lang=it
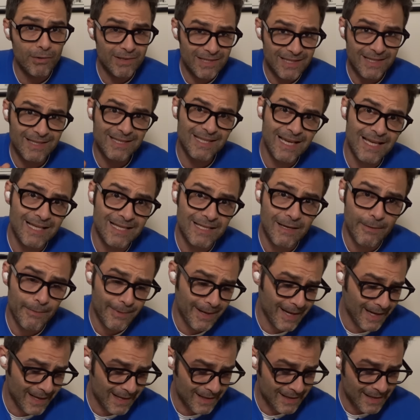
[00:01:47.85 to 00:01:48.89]
box
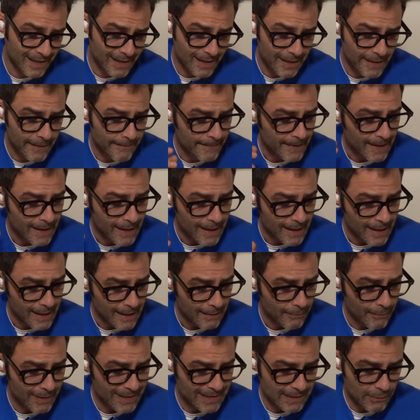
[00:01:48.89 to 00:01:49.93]
senza perderli.
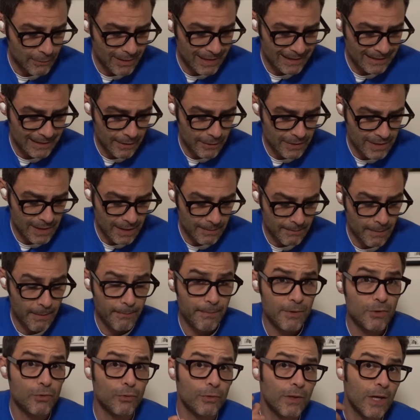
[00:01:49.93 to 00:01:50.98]
Questa è un'altra cosa che
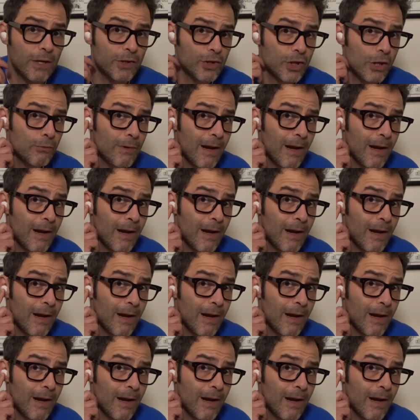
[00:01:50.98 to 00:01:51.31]
mi è piaciuta.